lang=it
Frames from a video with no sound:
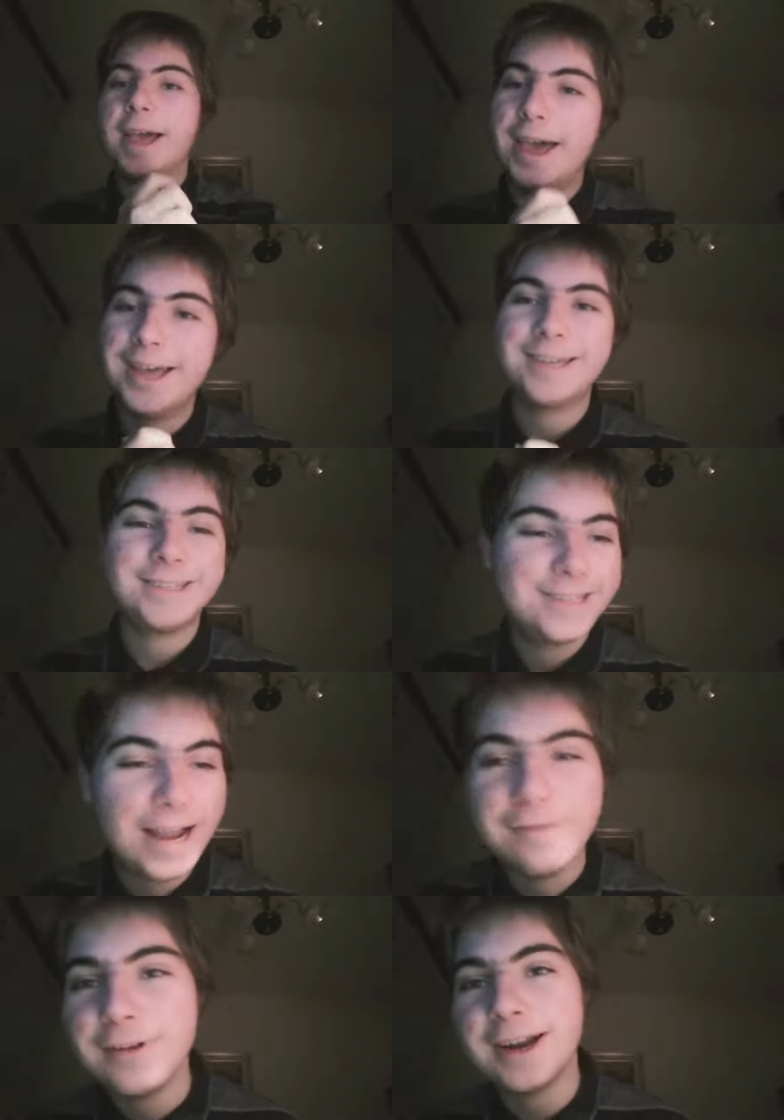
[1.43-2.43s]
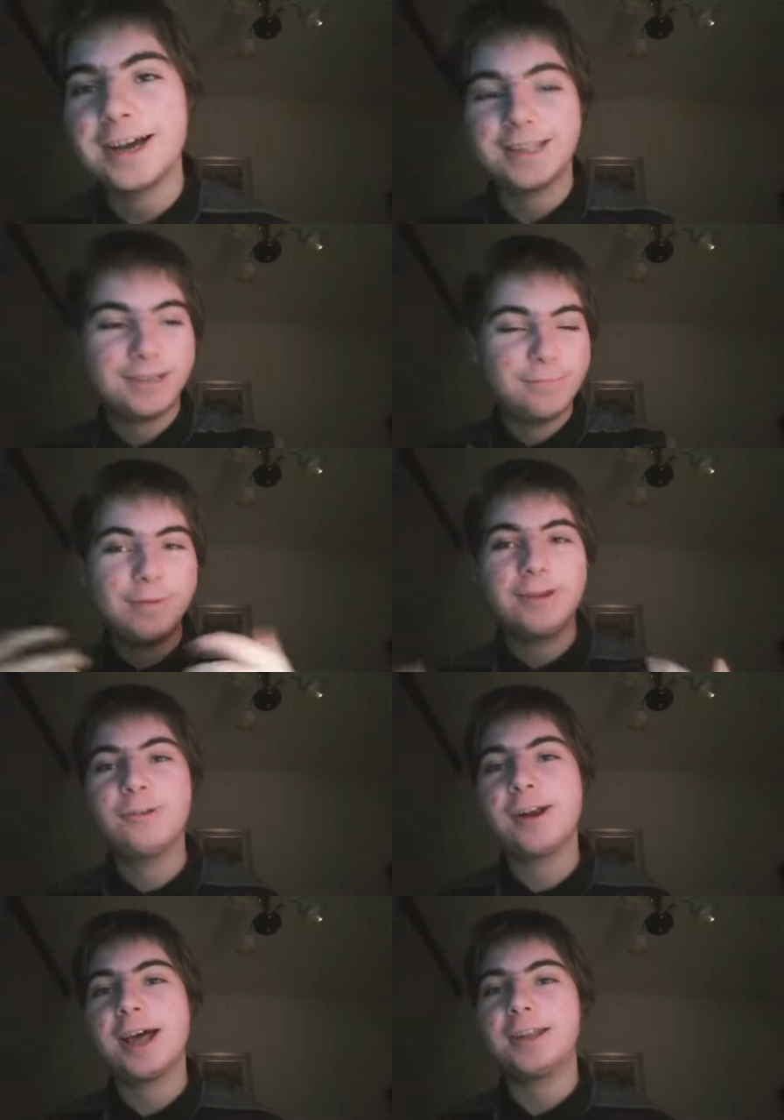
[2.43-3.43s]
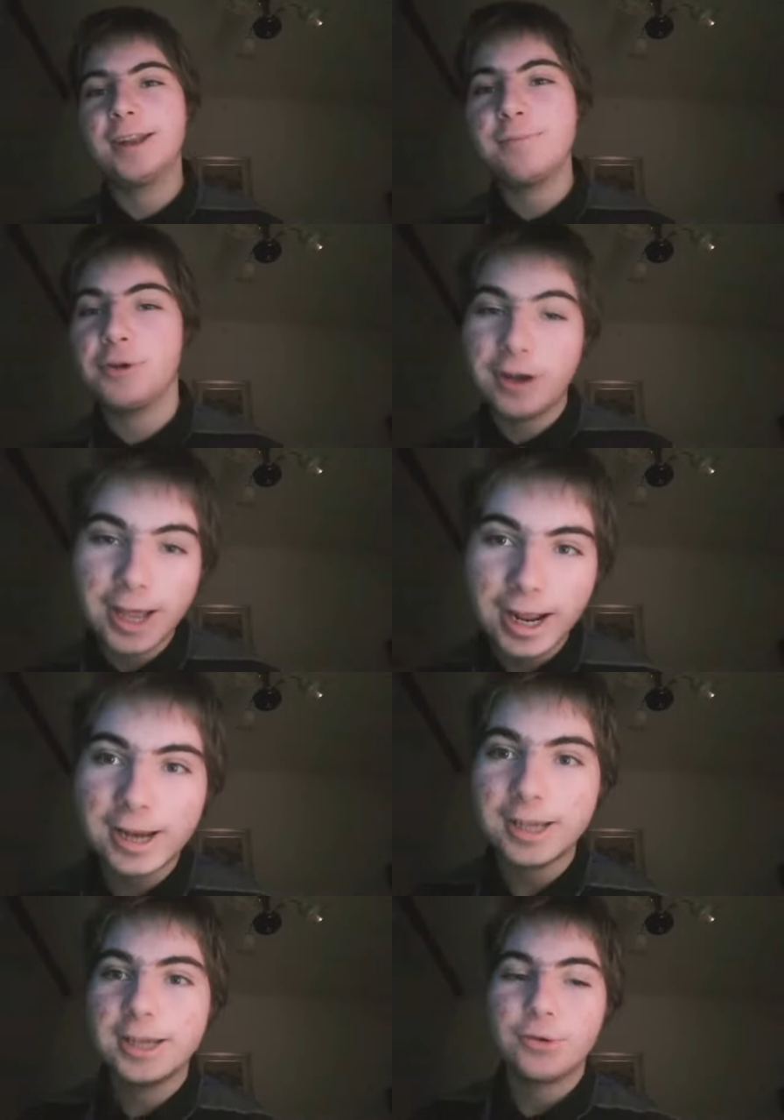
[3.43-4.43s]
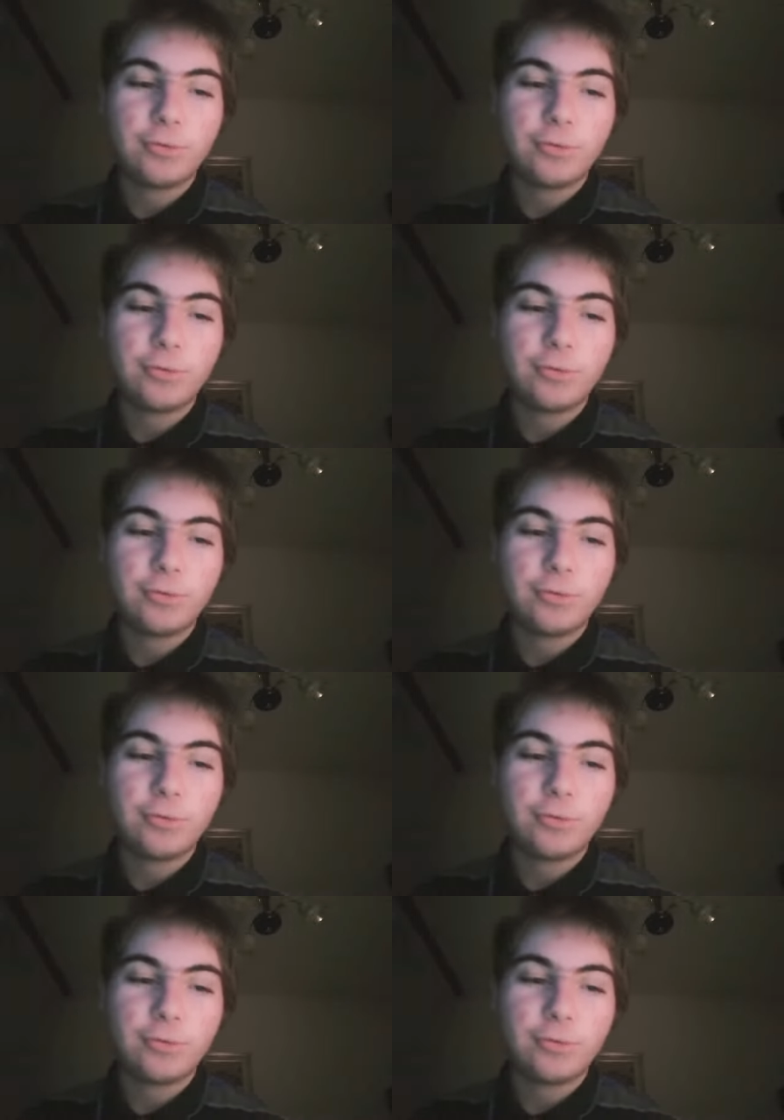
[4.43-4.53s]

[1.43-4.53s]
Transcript: Eh, salve ragazzi, bentornati nel mio canale.